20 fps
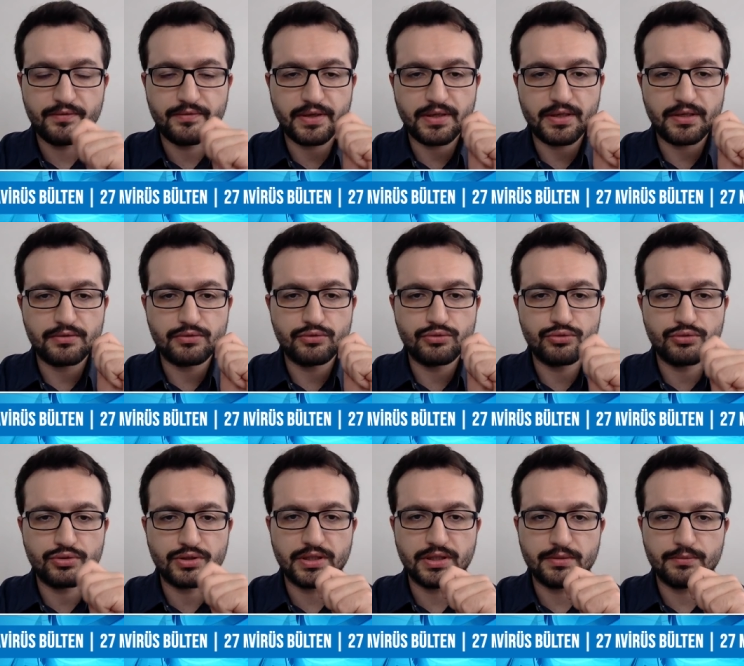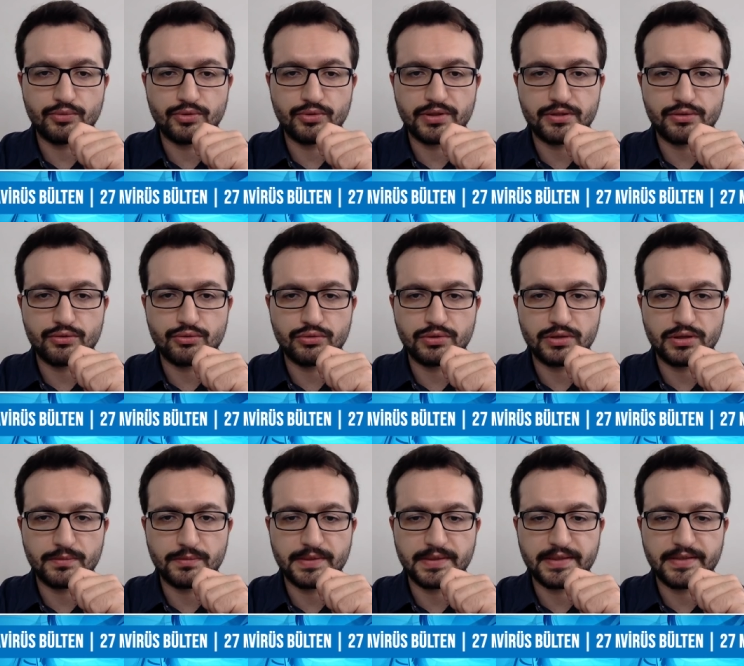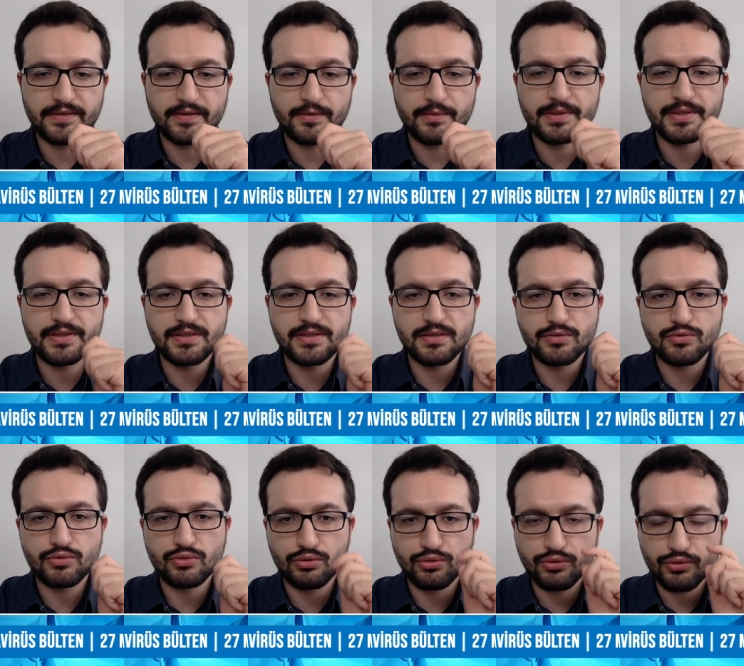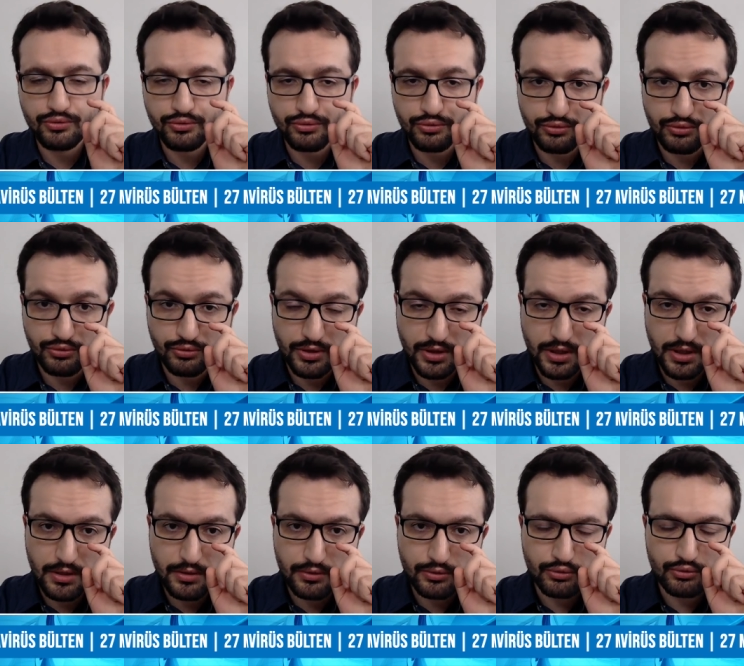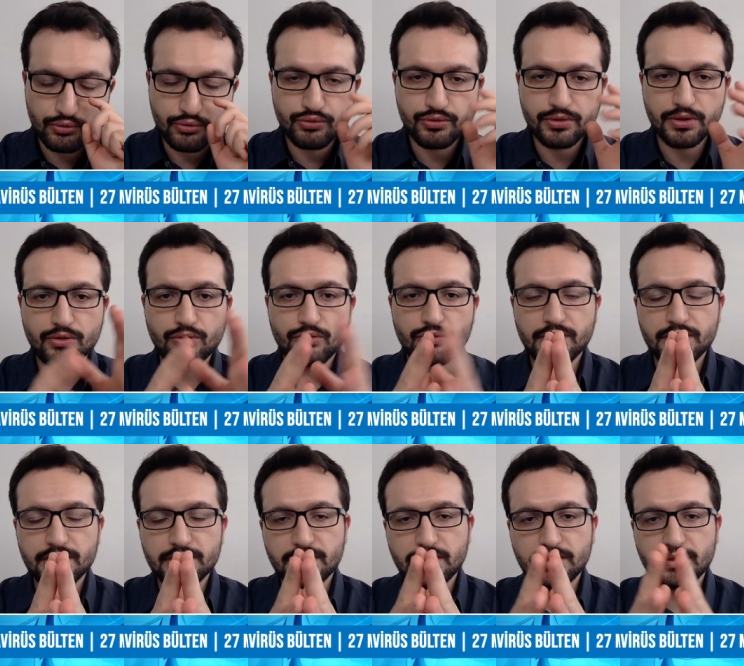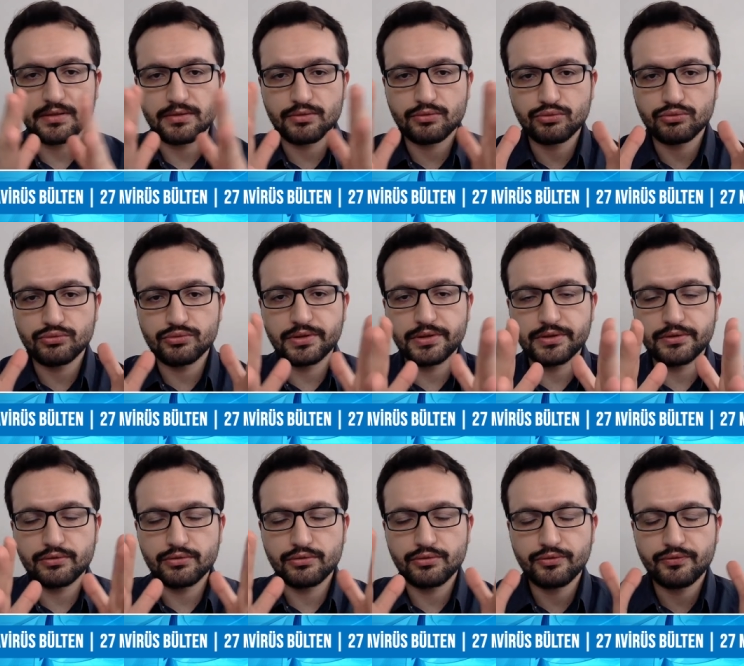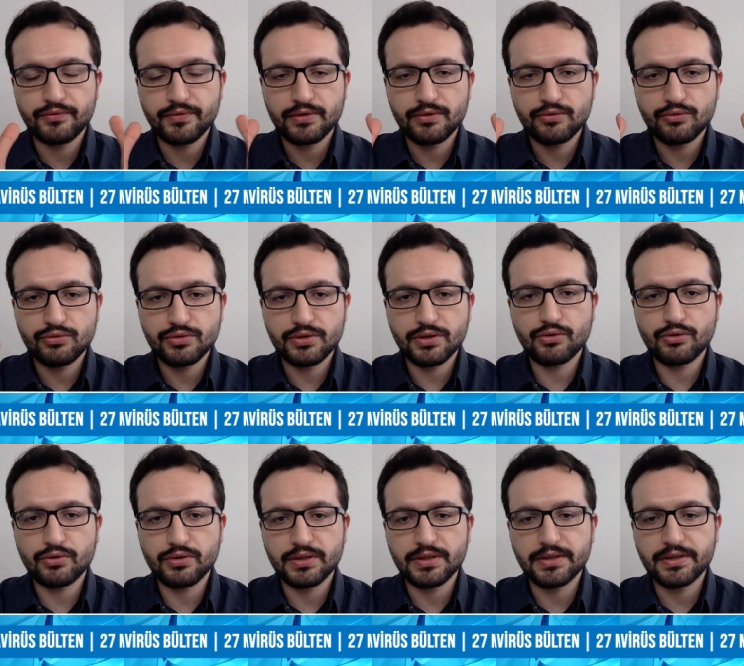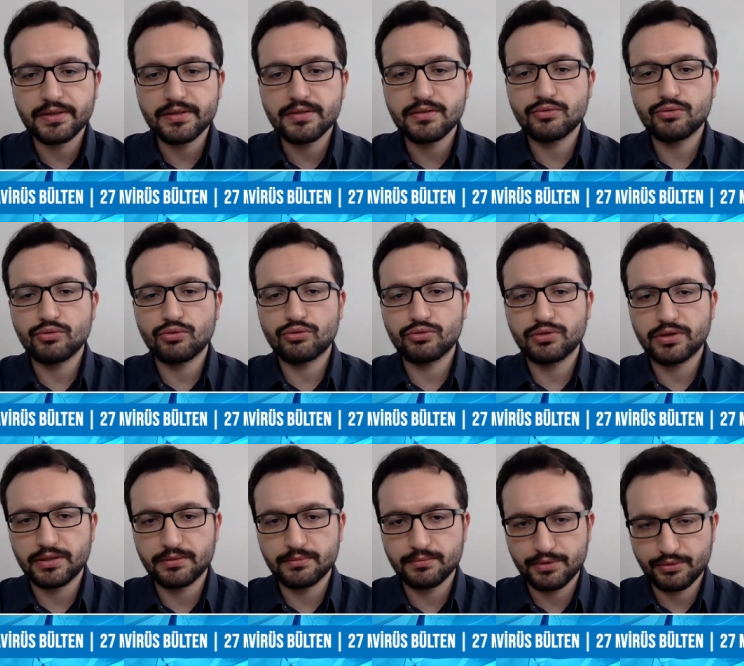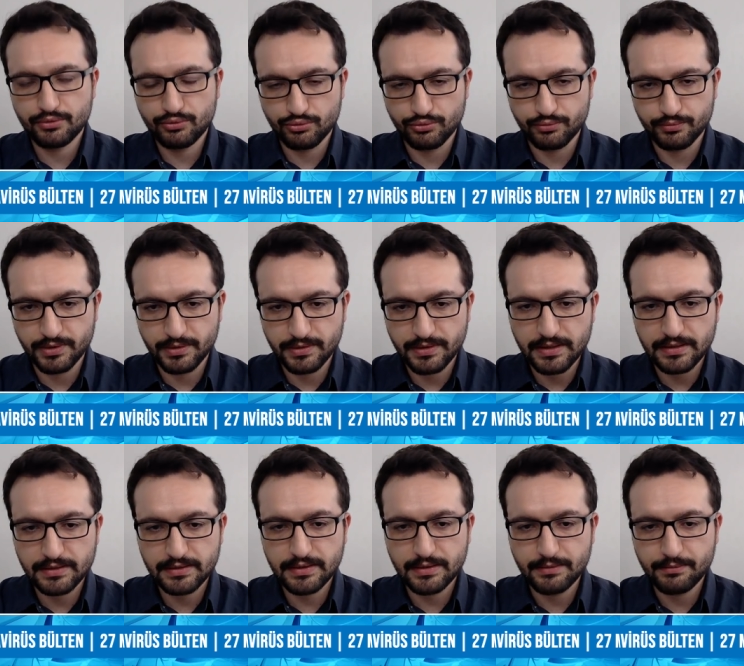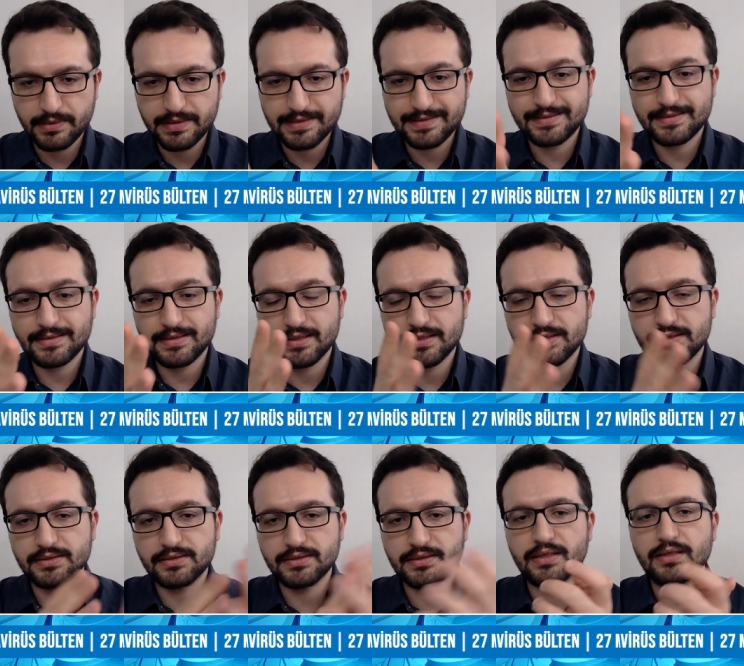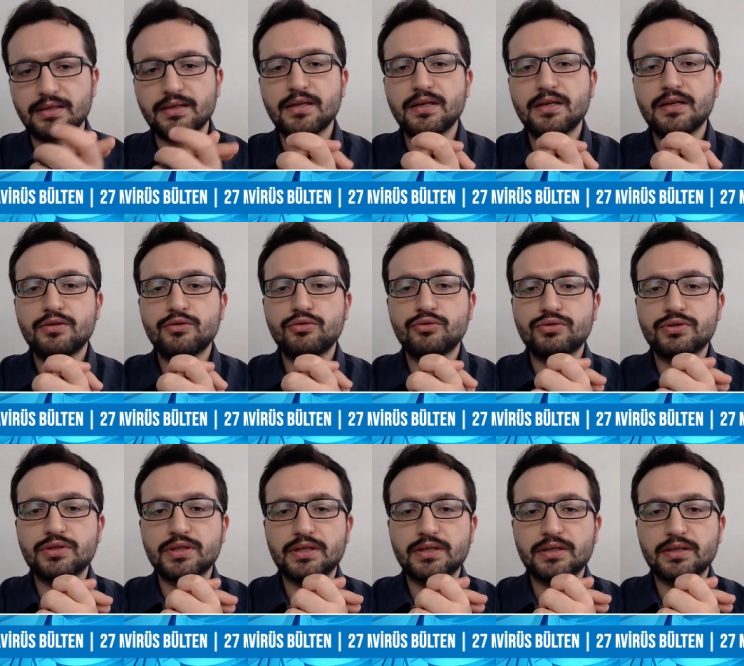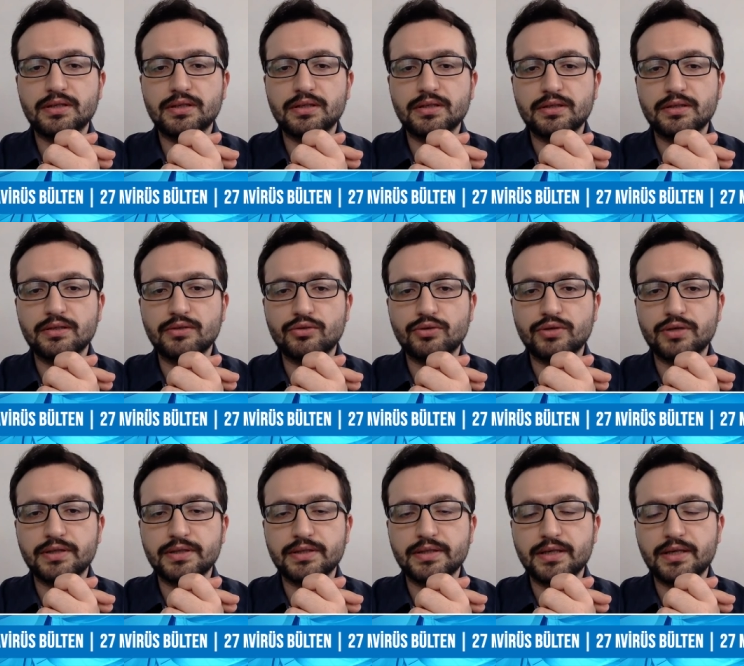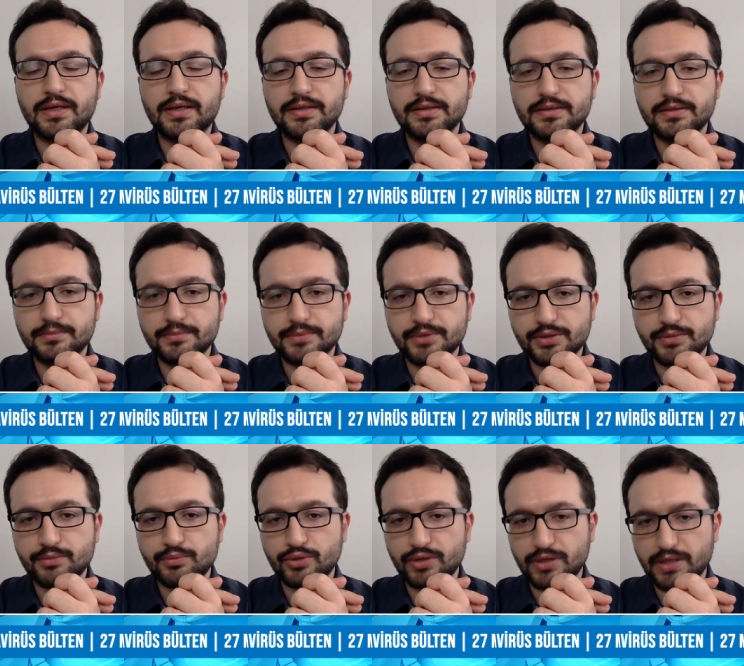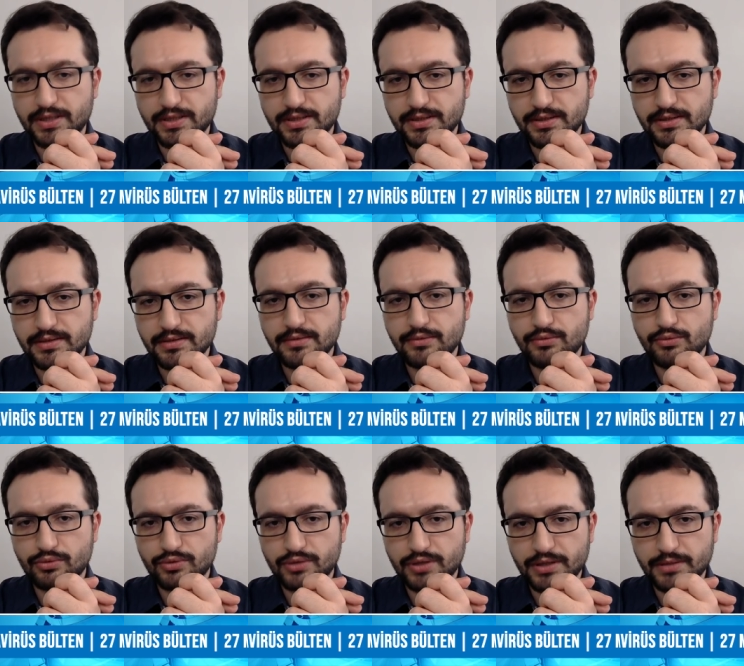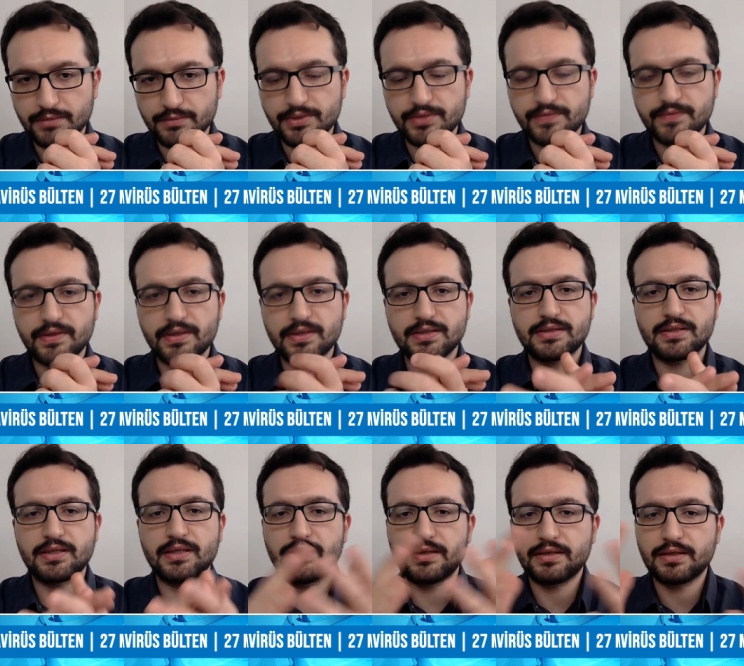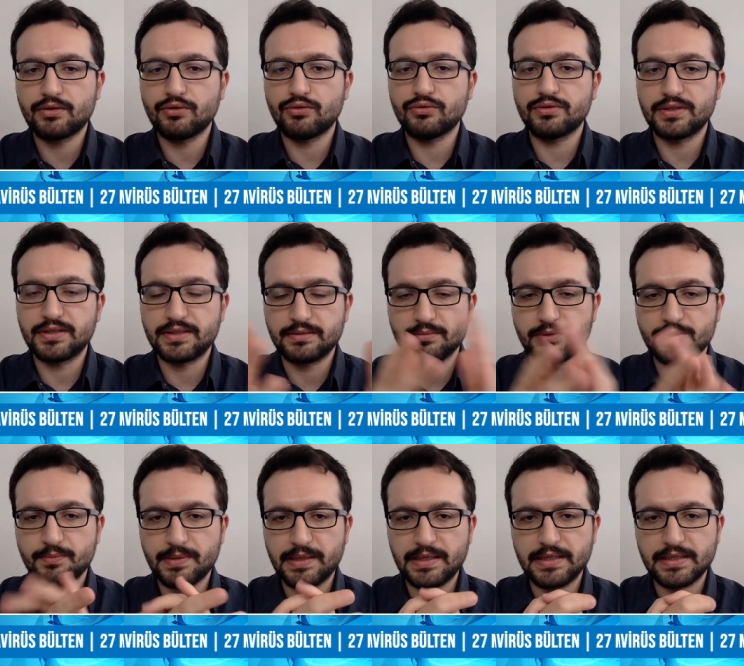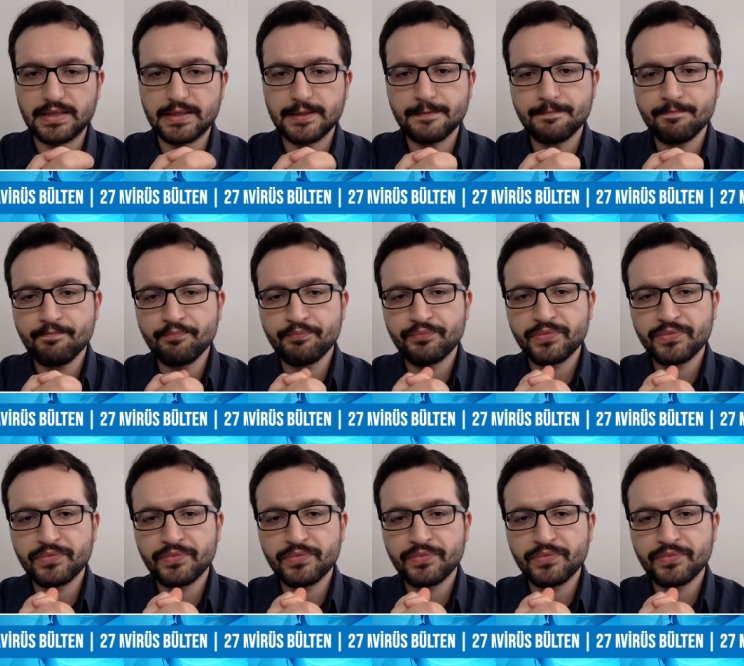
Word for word: Fakat Türkiye bu ilacı kullanmaya devam edeceğini söylüyor. Çünkü çok yüksek oranda kullanılıyor ve yüksek oranda da stoklanmış durumda. Hatta Mart ayında yüksek e, oranda alınmış bu ilaçtan, stoklanmış ve hastanelere gönderilmiş belli ki